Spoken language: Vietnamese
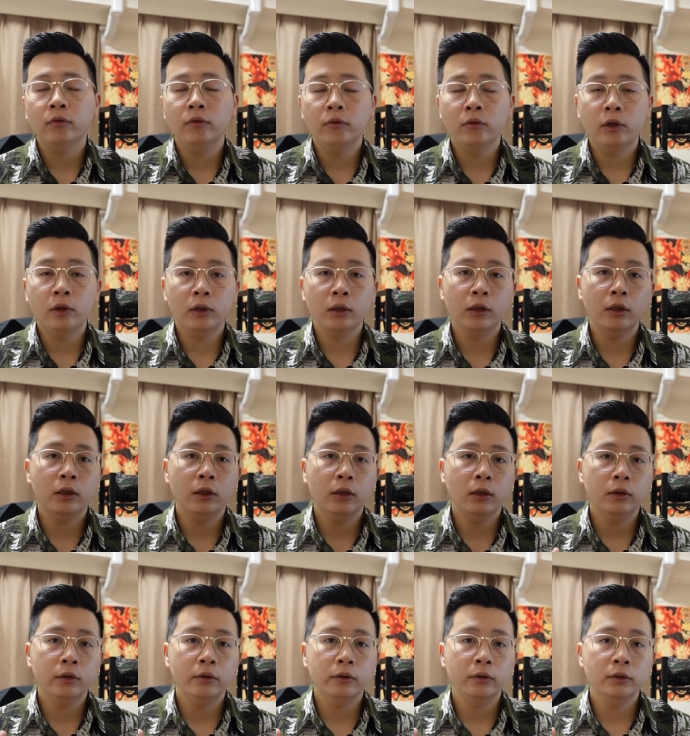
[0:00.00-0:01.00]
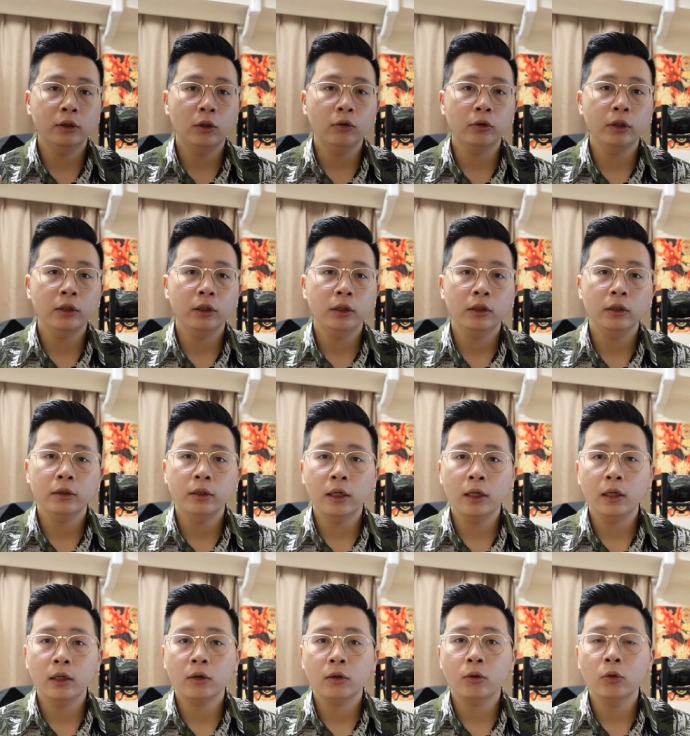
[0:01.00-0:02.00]
hoặc là sau khi
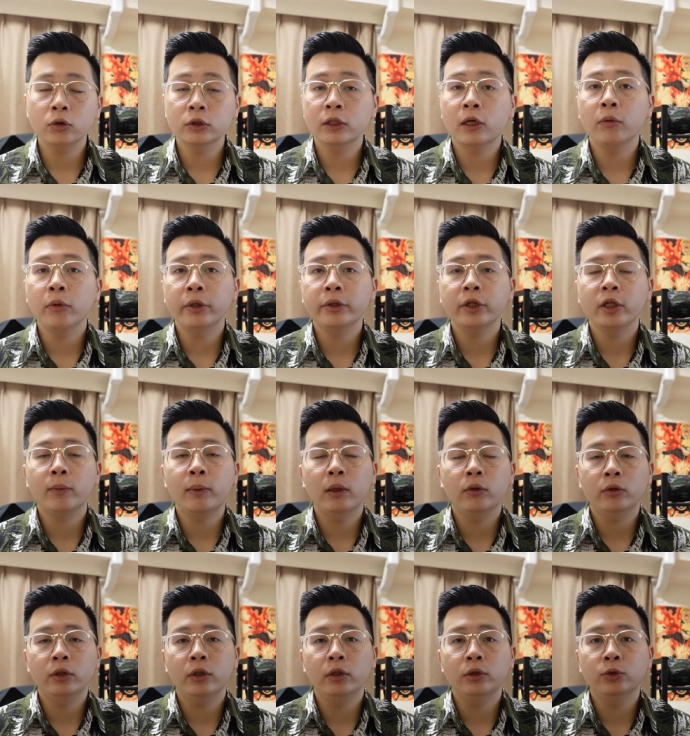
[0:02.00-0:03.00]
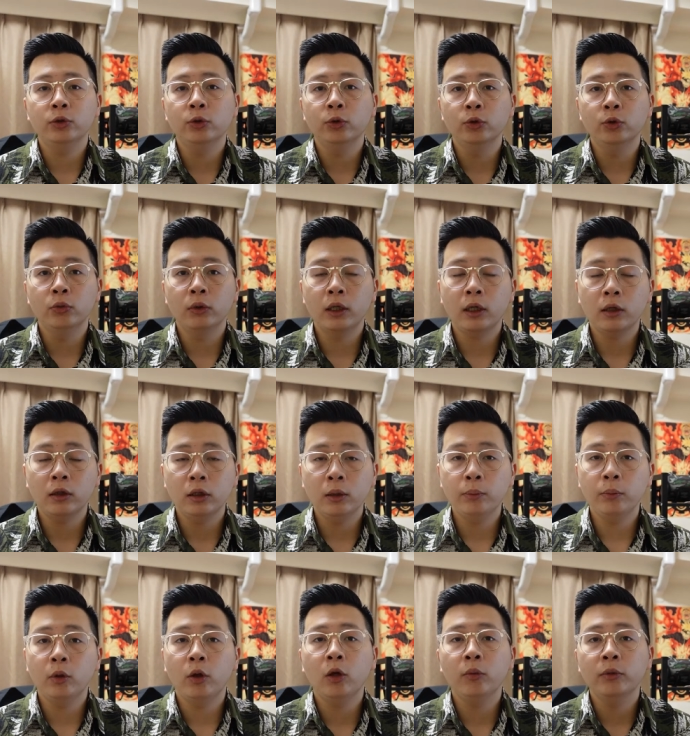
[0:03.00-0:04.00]
đã code xong ấy, thì các bạn có thể sử dụng các cái
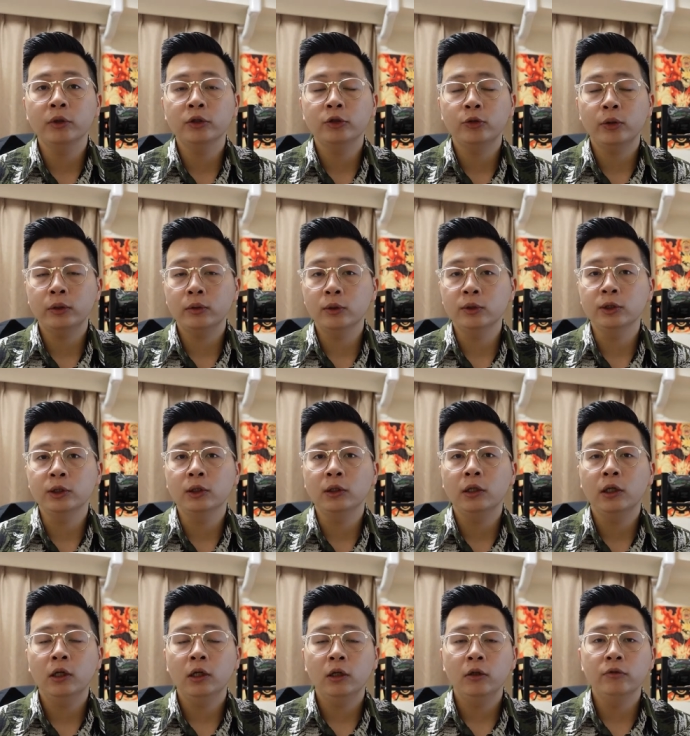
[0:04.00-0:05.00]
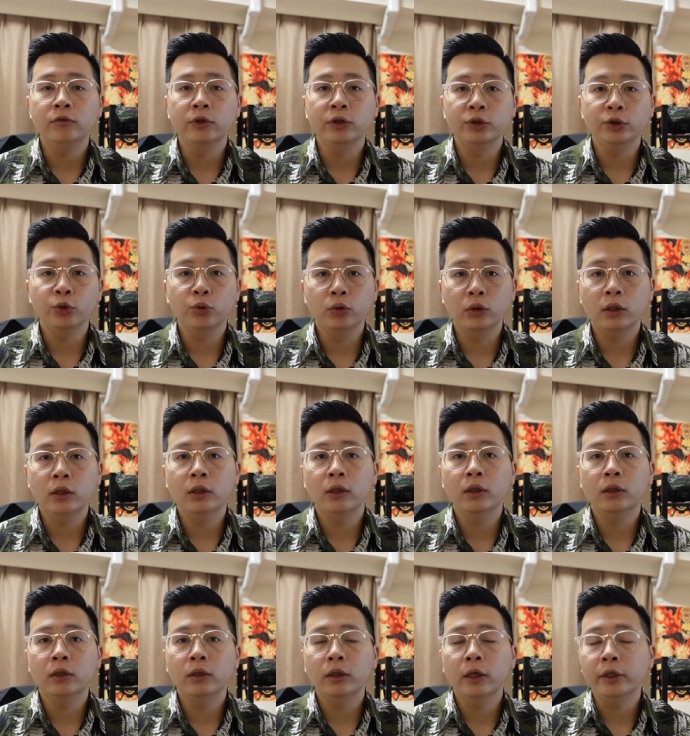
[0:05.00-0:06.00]
deployment strategy ví dụ như
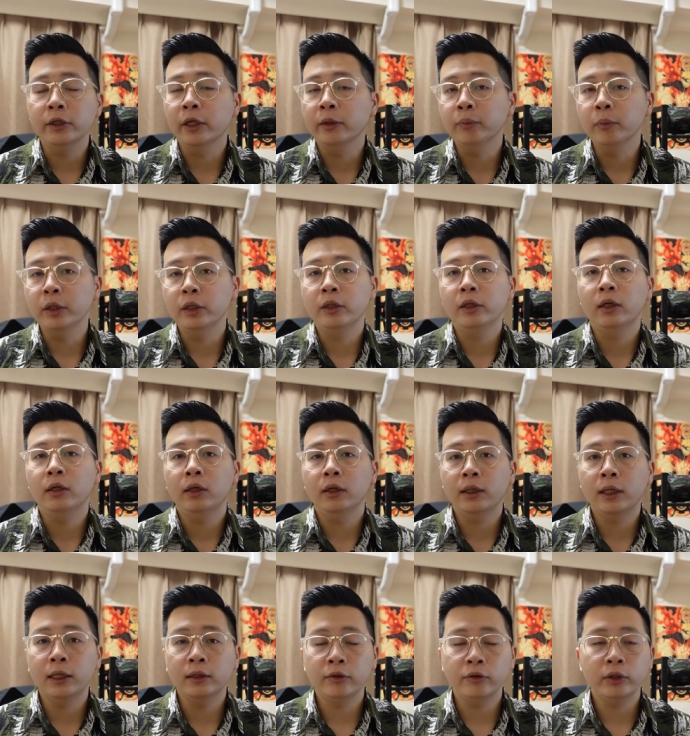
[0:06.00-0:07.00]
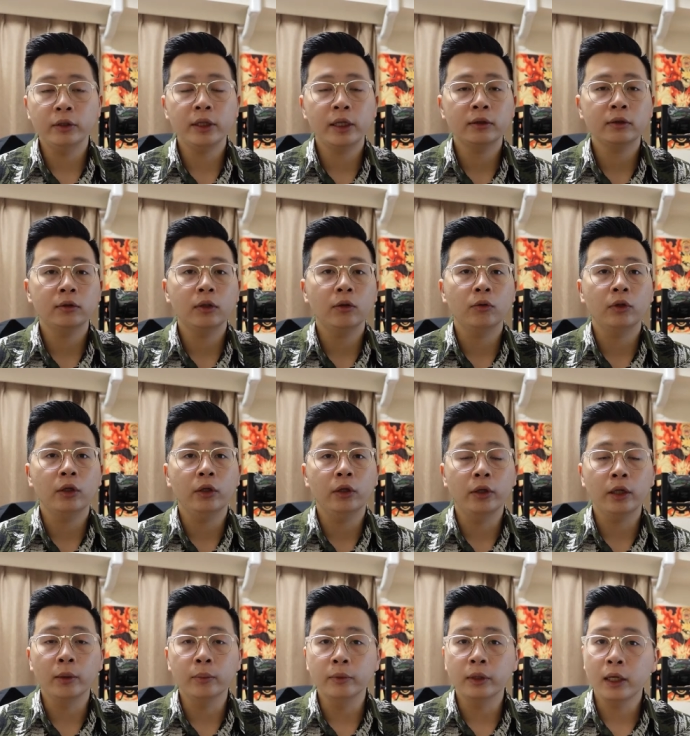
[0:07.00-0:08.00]
là ANB hay là Canary test để có thể
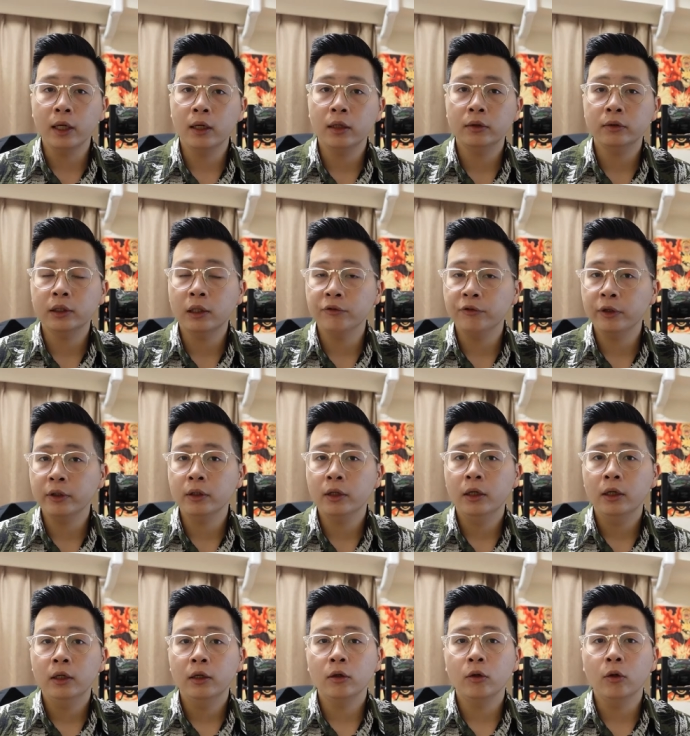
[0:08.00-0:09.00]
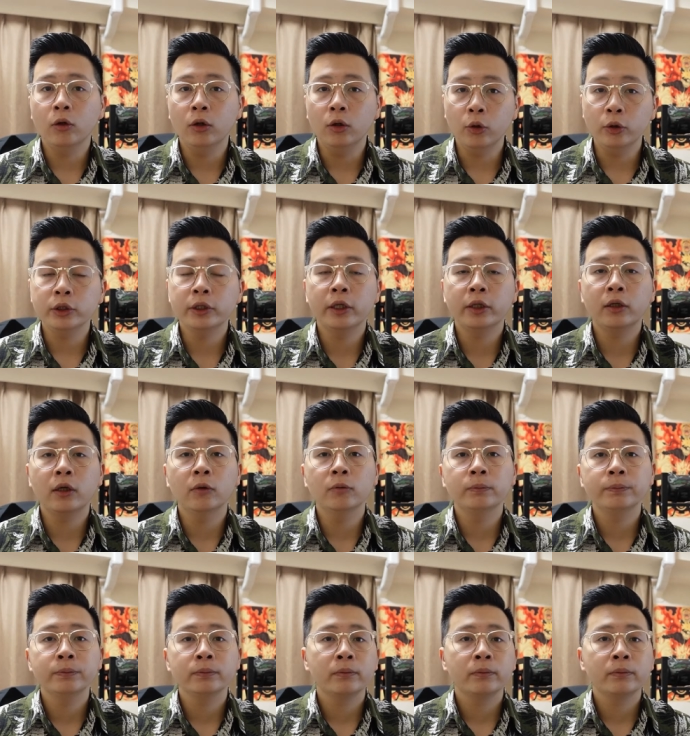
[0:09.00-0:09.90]
kiểm tra traffic có lơi hay không